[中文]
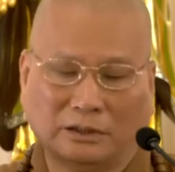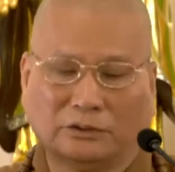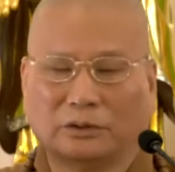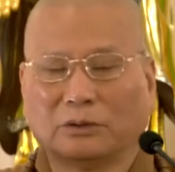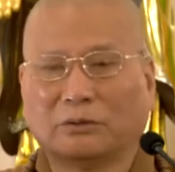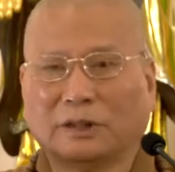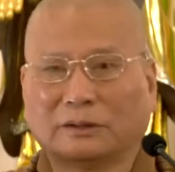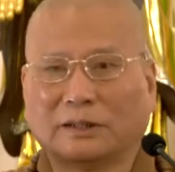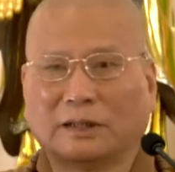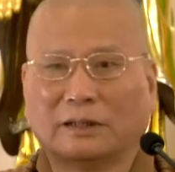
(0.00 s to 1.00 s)
所以同
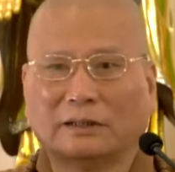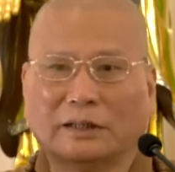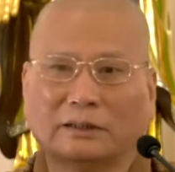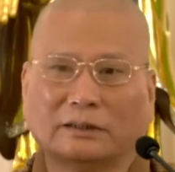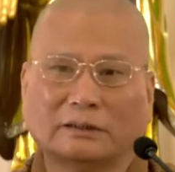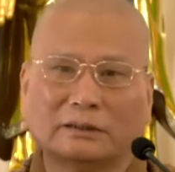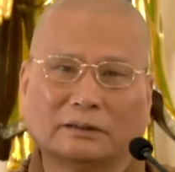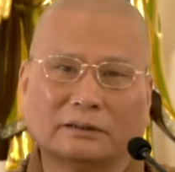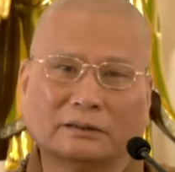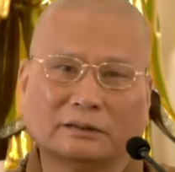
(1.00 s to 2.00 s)
样在那
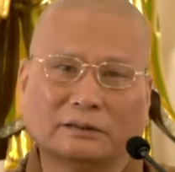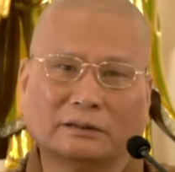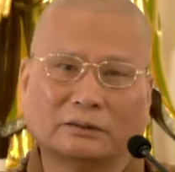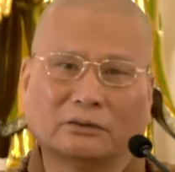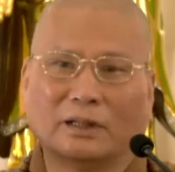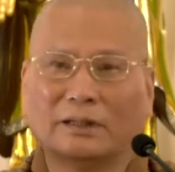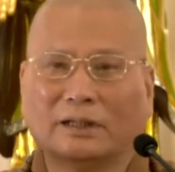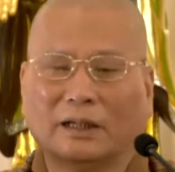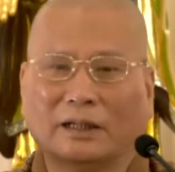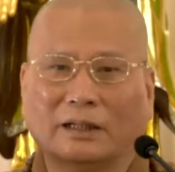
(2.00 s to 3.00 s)
个东南
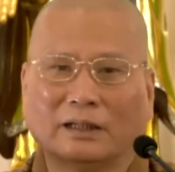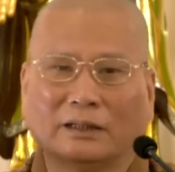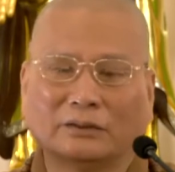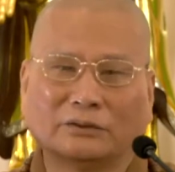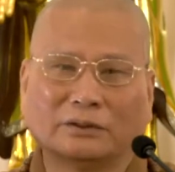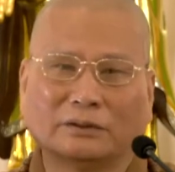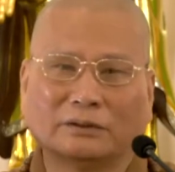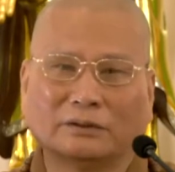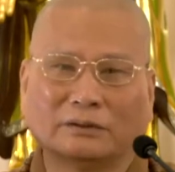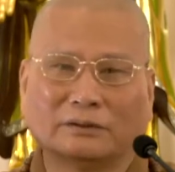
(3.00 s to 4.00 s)
亚啊，都
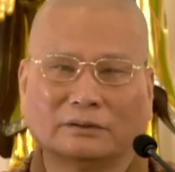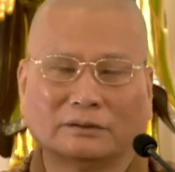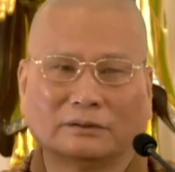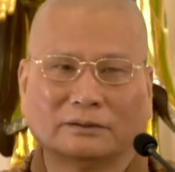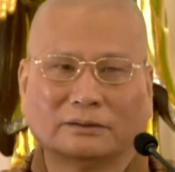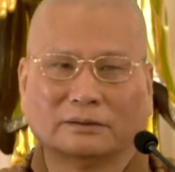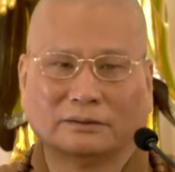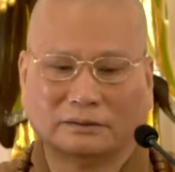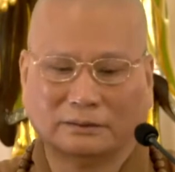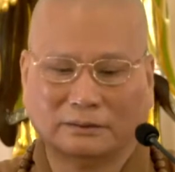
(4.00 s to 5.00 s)
是
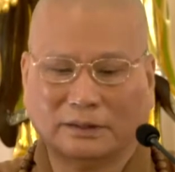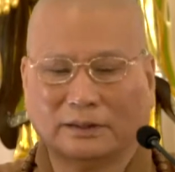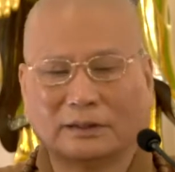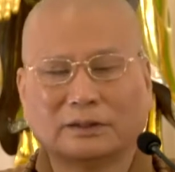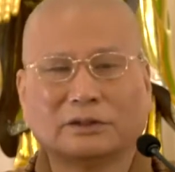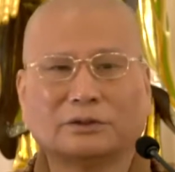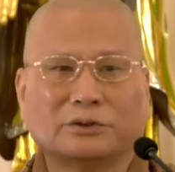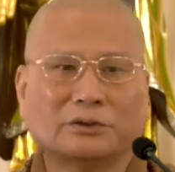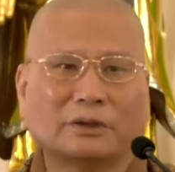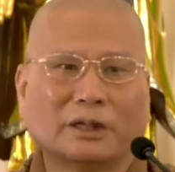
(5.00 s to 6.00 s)
在那个地
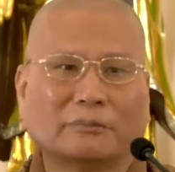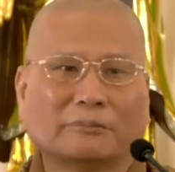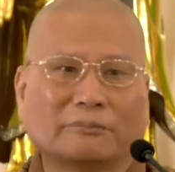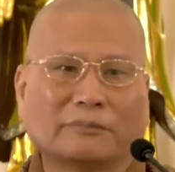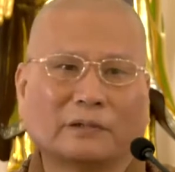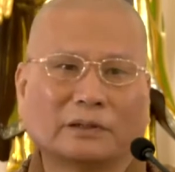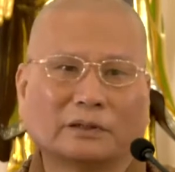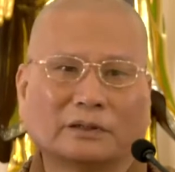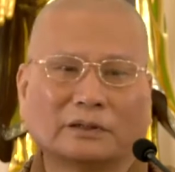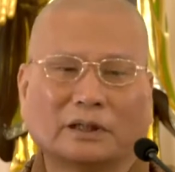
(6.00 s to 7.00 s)
区啊，
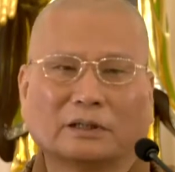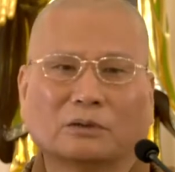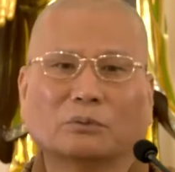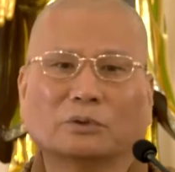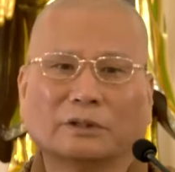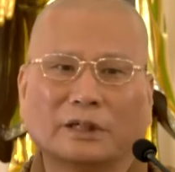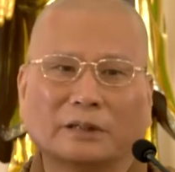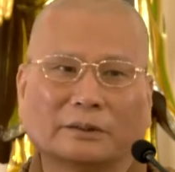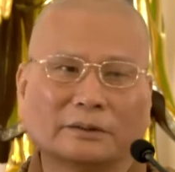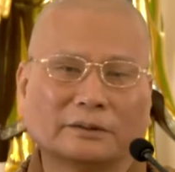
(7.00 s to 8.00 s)
这三个国
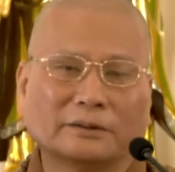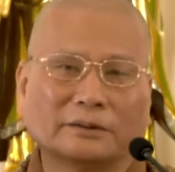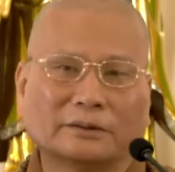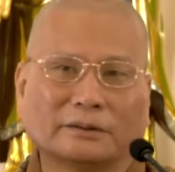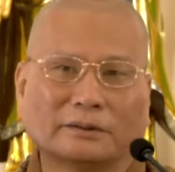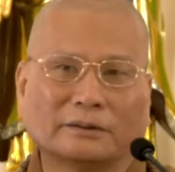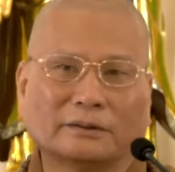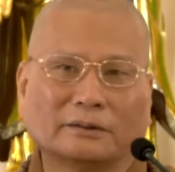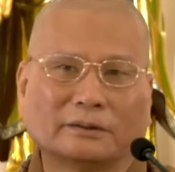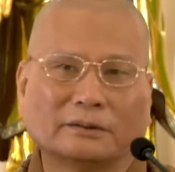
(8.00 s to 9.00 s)
家呢，
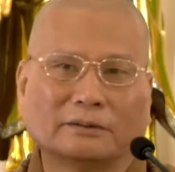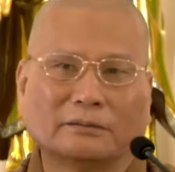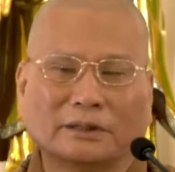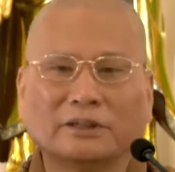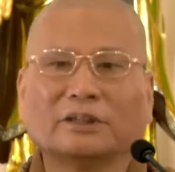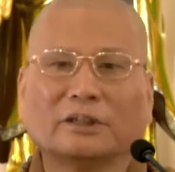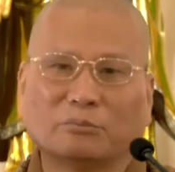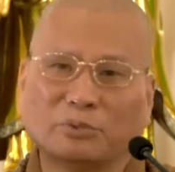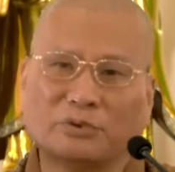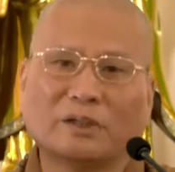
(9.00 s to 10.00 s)
环境也
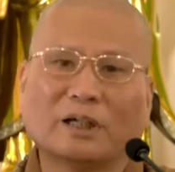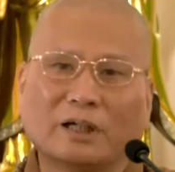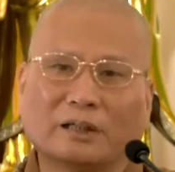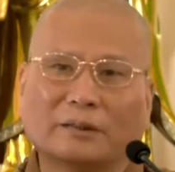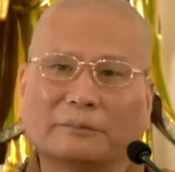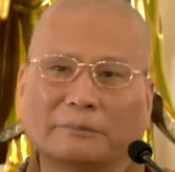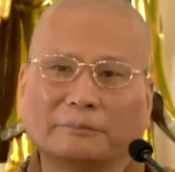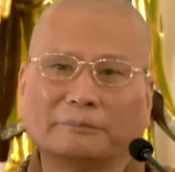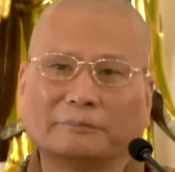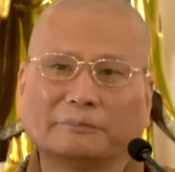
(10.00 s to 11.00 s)
不一样啊，
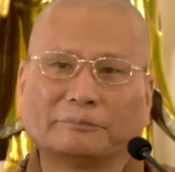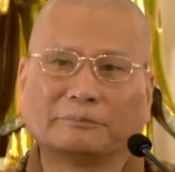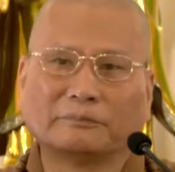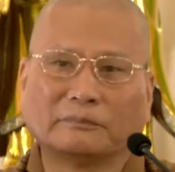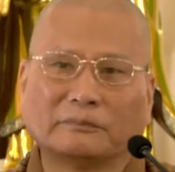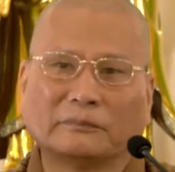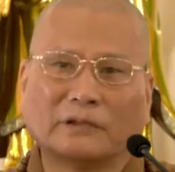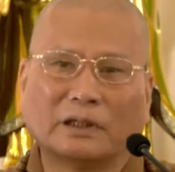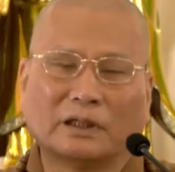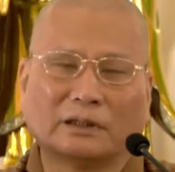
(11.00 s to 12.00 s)

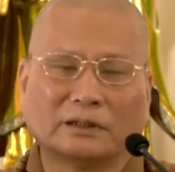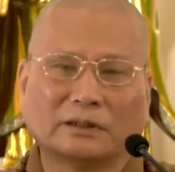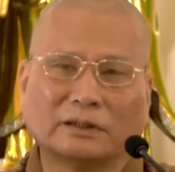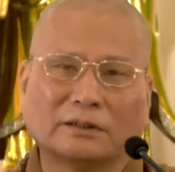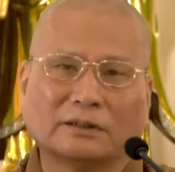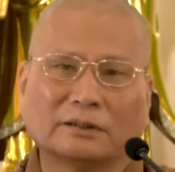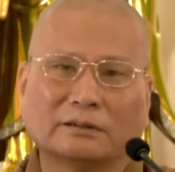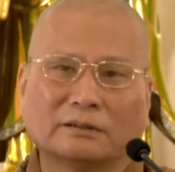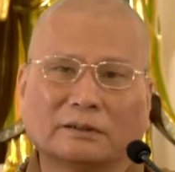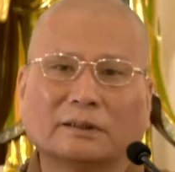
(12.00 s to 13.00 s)
啊，那这个也
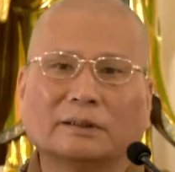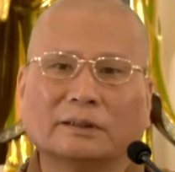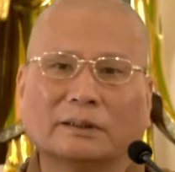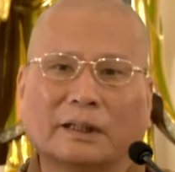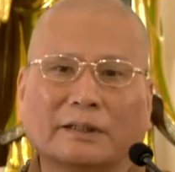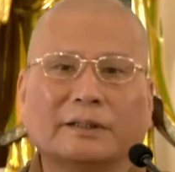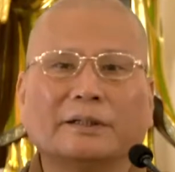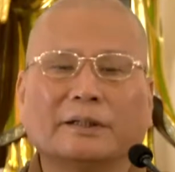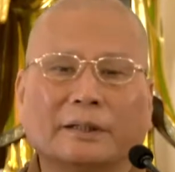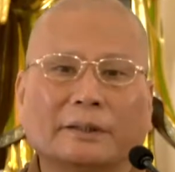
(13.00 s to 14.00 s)
是个人的
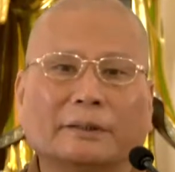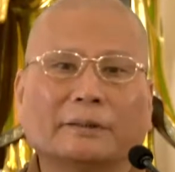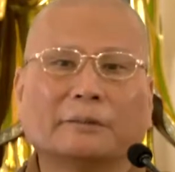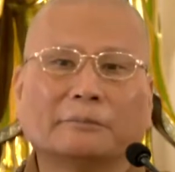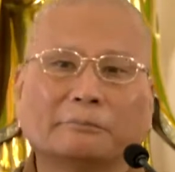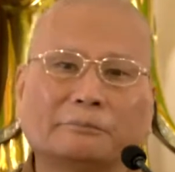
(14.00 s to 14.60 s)
因缘啊，